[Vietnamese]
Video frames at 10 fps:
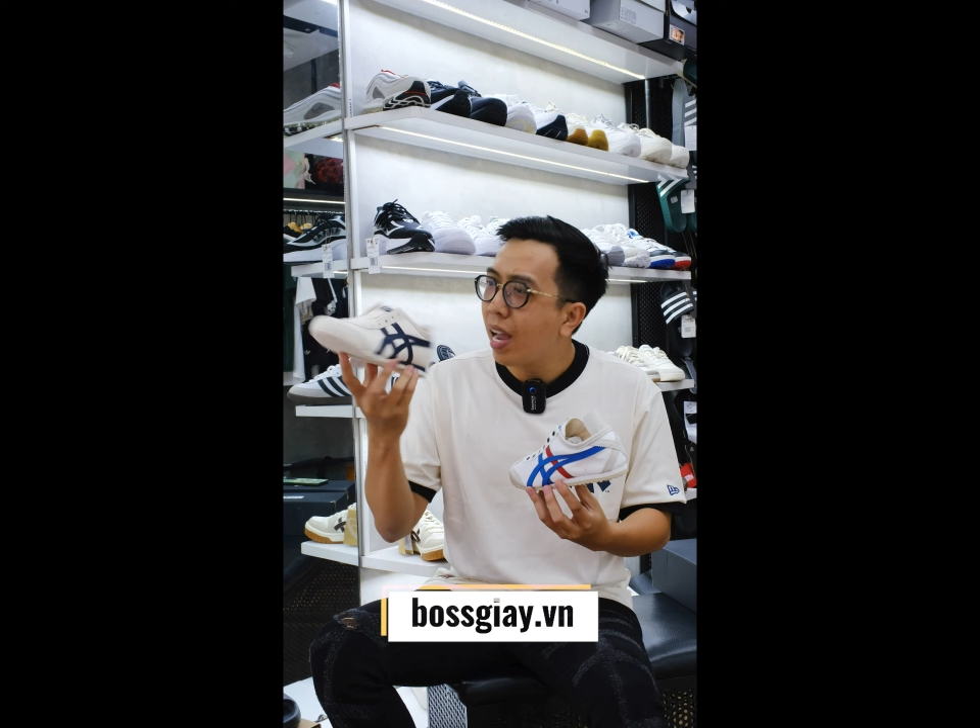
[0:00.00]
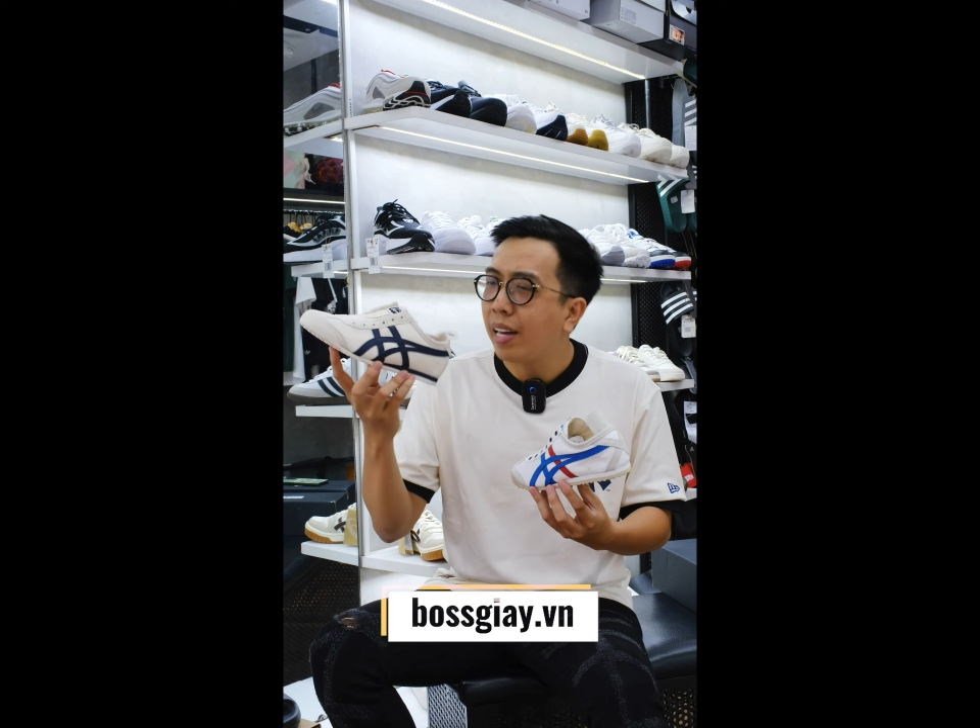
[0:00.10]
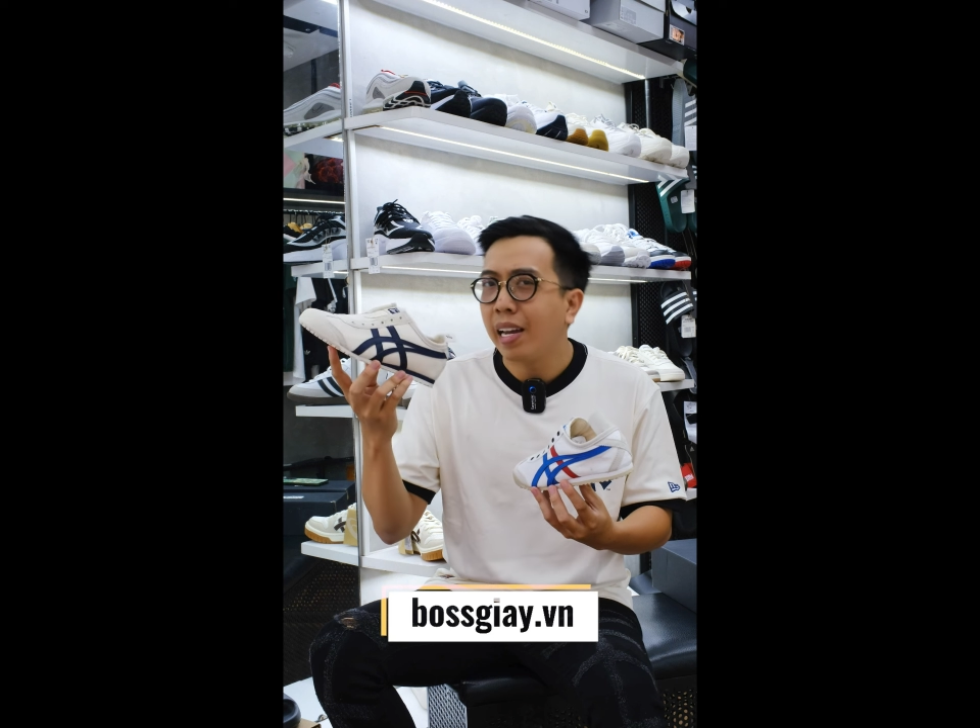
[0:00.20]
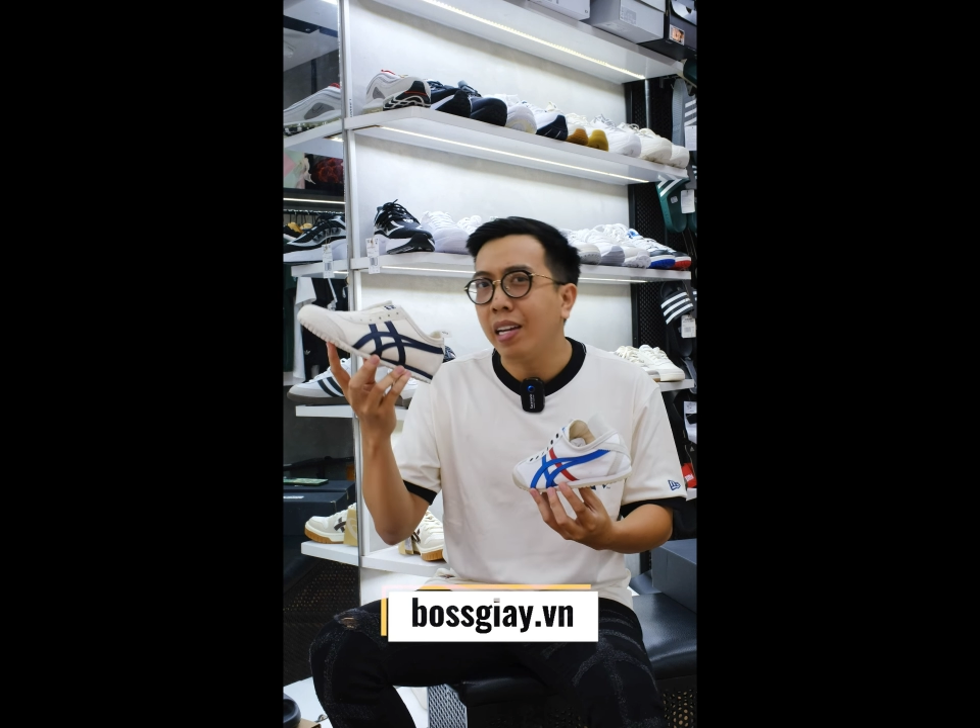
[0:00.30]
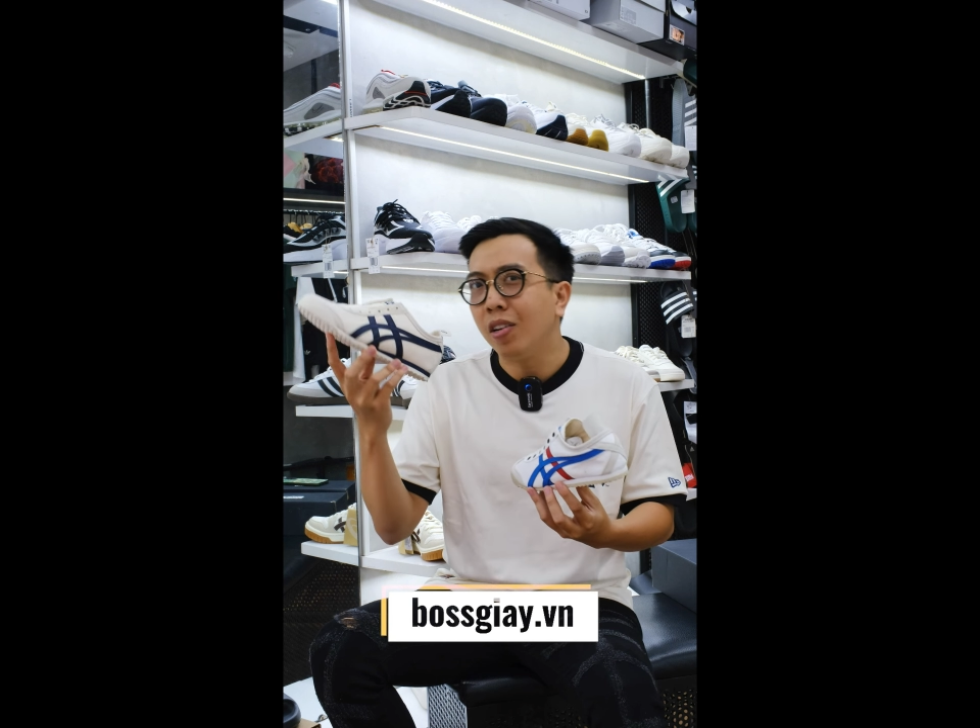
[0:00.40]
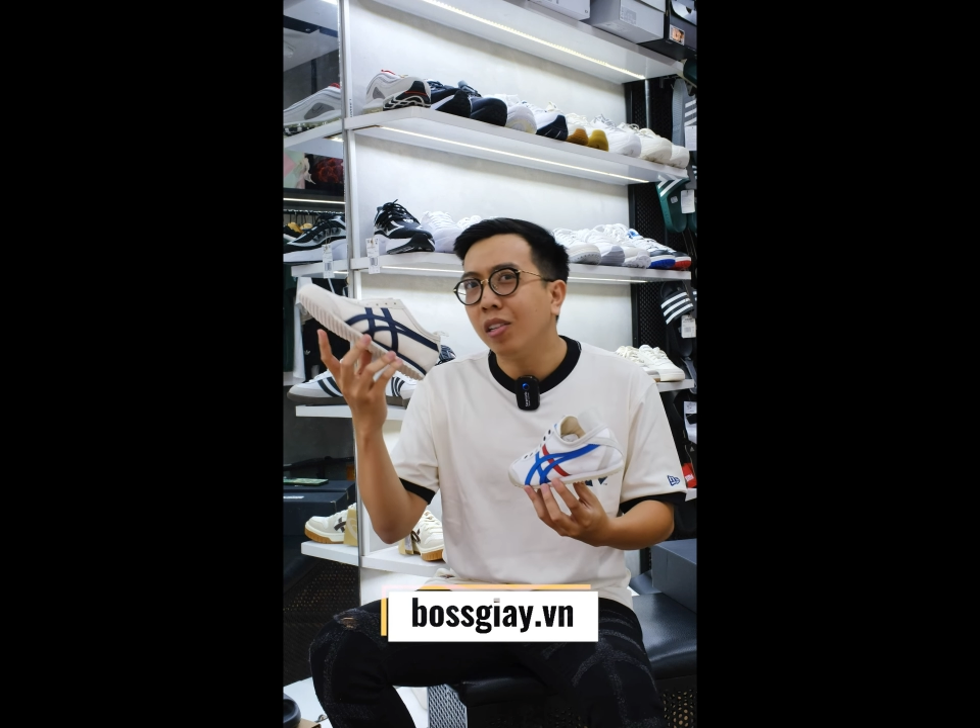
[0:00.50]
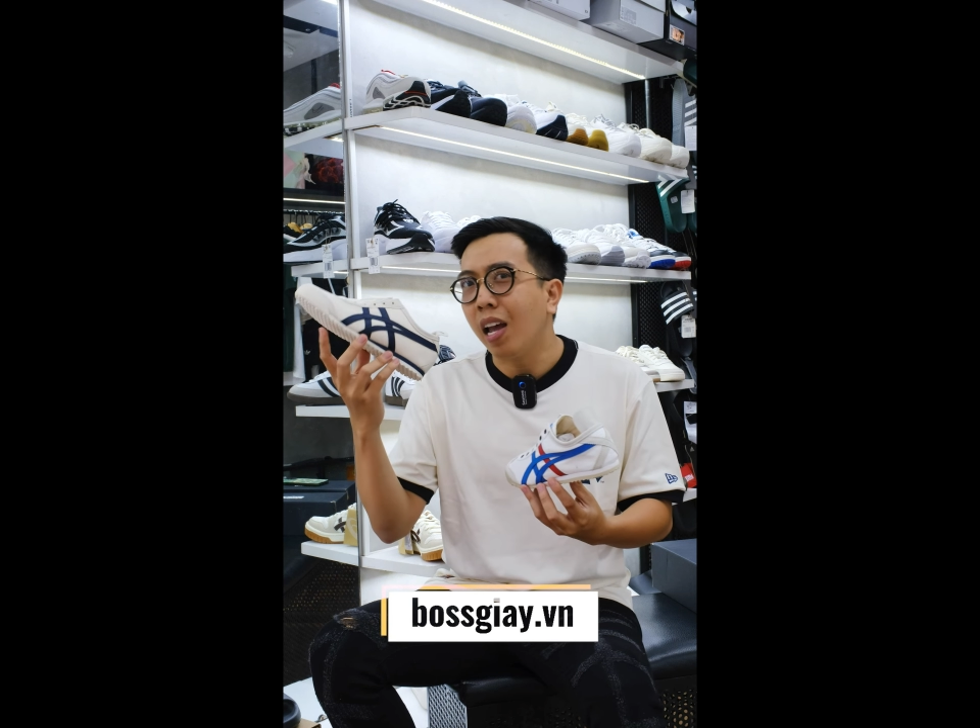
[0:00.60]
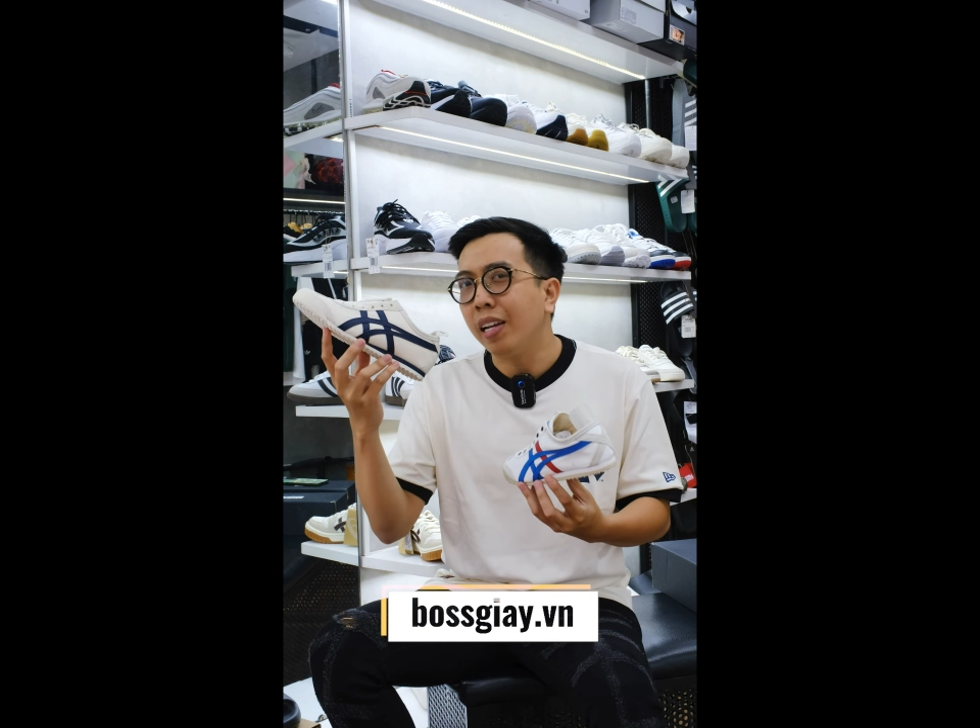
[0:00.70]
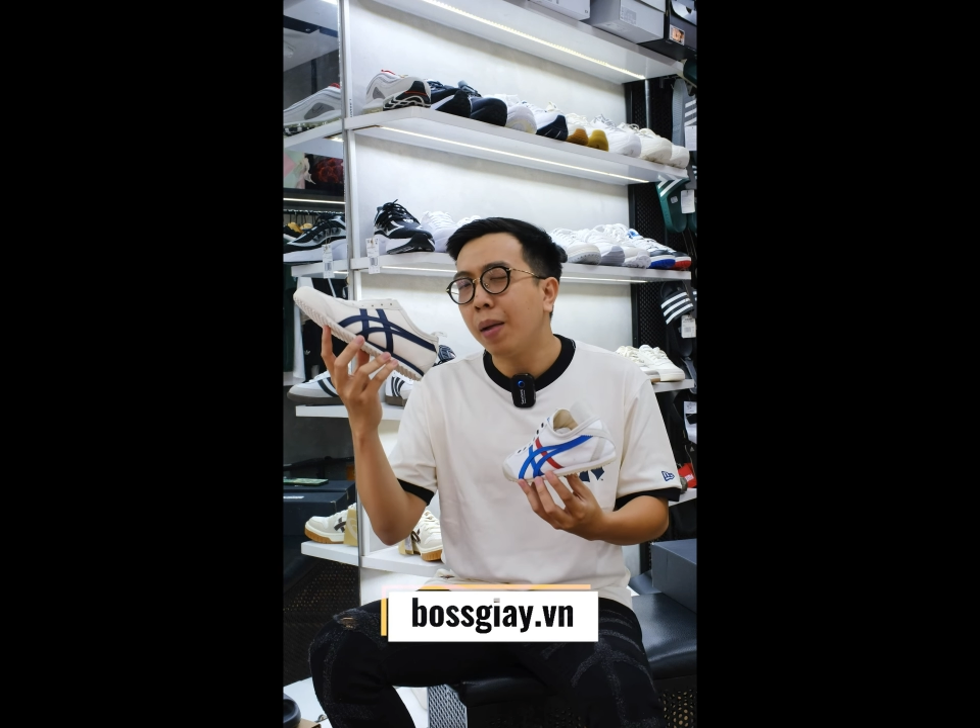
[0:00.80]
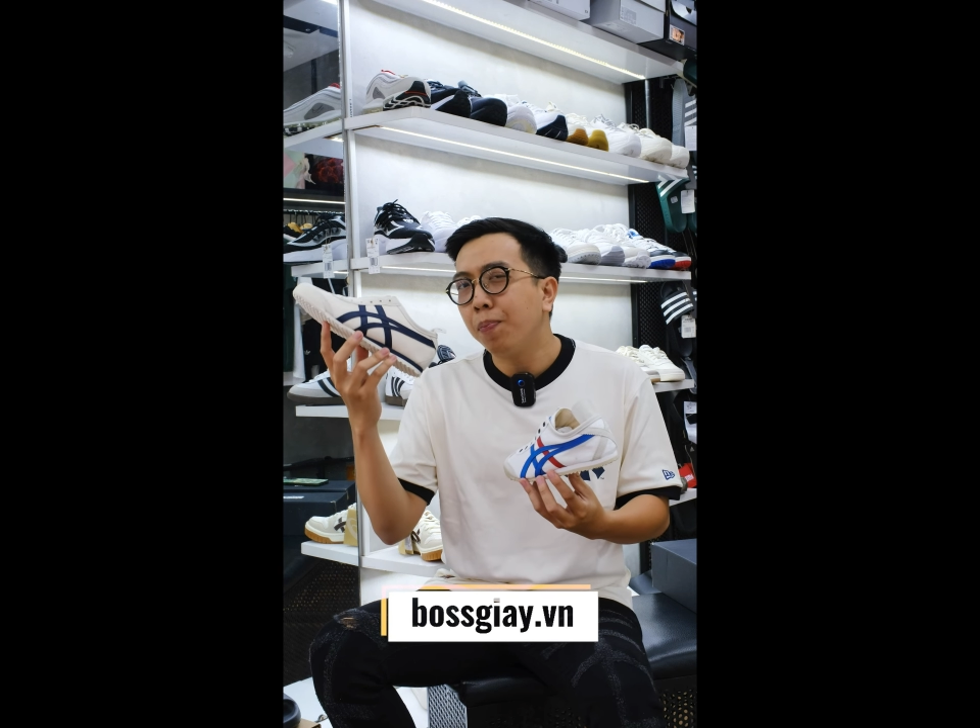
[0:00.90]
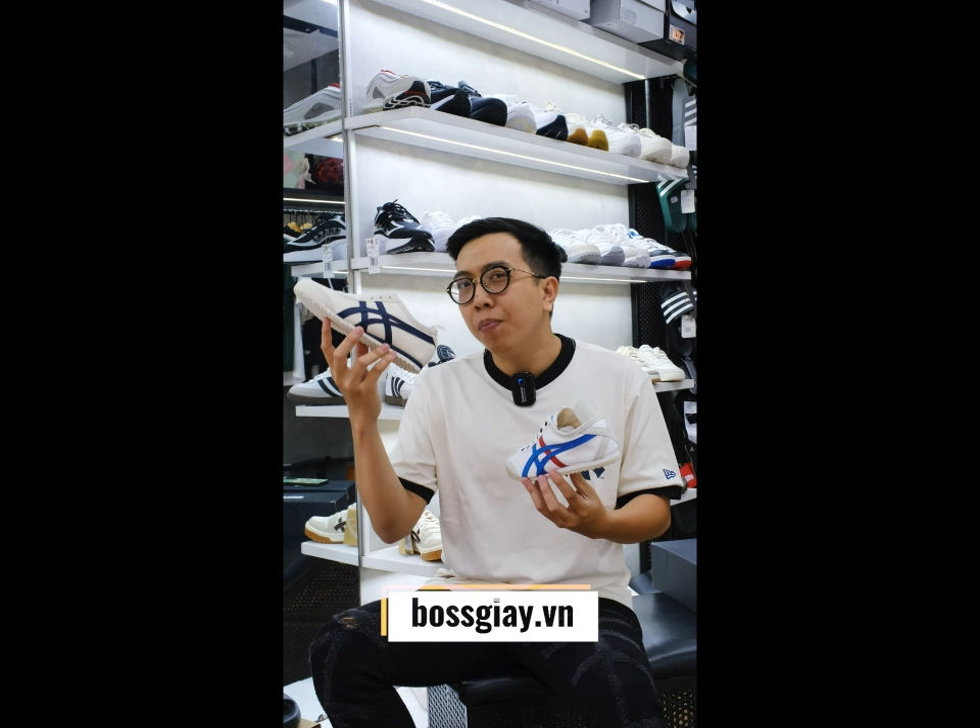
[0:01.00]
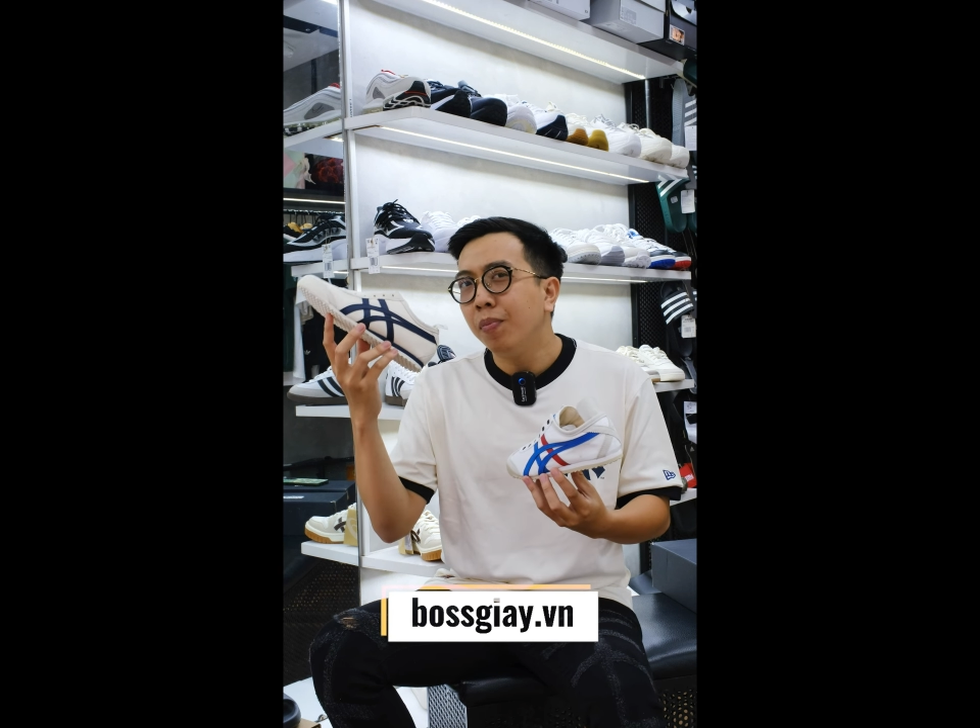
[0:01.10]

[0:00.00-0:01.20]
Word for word: giày này nó có thể gấp